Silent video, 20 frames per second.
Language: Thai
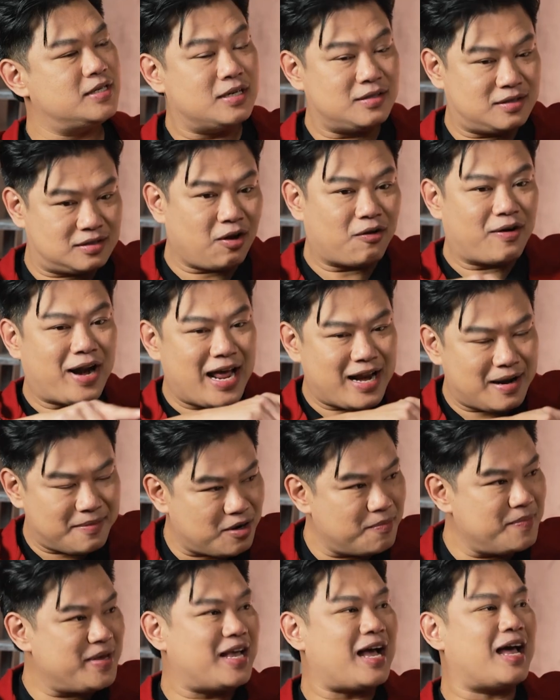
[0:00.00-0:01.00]
ซึ่งตอนแรกเนี่ย
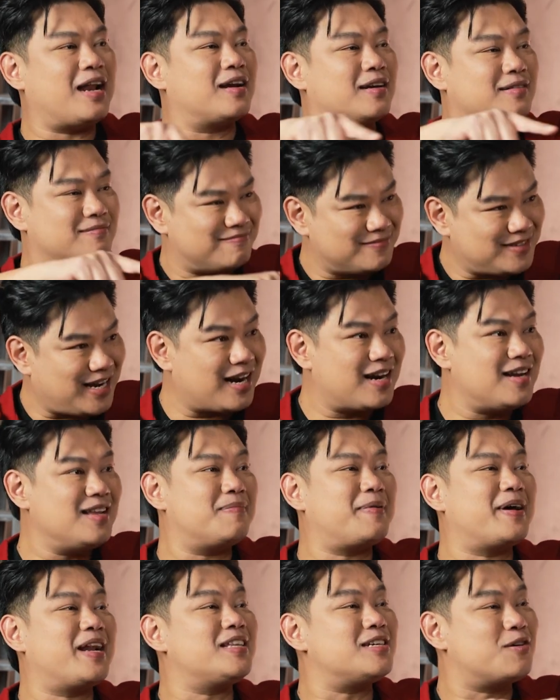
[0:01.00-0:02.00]
มันก็มีการคัด
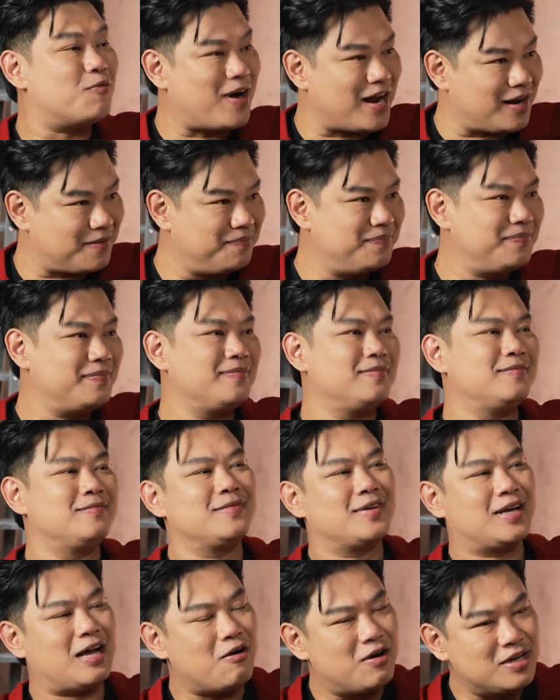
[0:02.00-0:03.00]
เลือกภายในจังหวัด ใช่ครับ
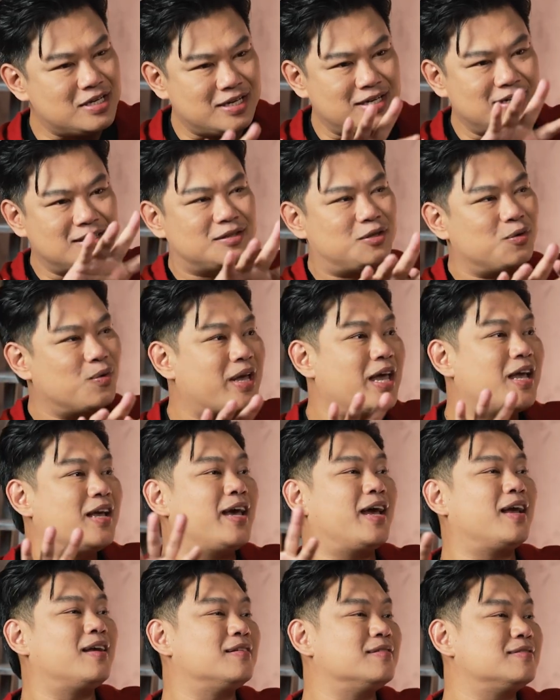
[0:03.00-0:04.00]
เขาก็จะดึงตัว
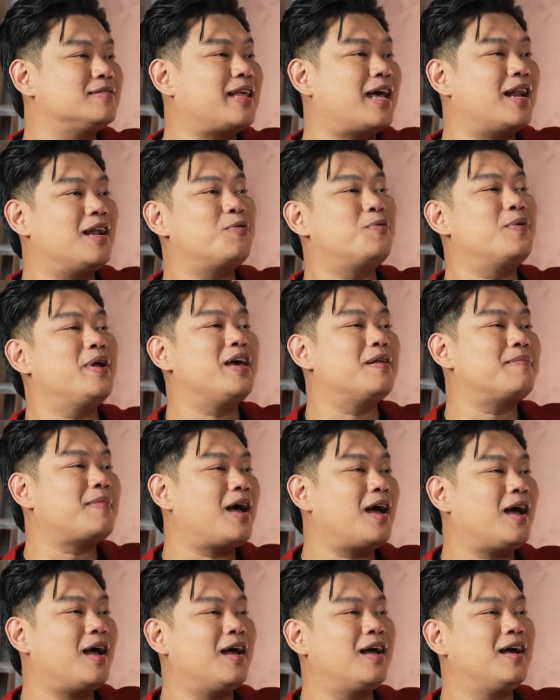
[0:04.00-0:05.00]
เก่งๆ แต่ละโรงเรียน
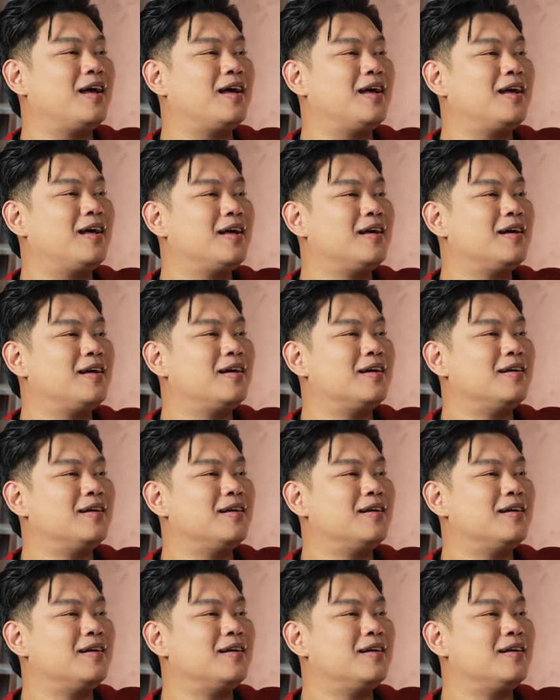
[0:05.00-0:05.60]
มา ครับผ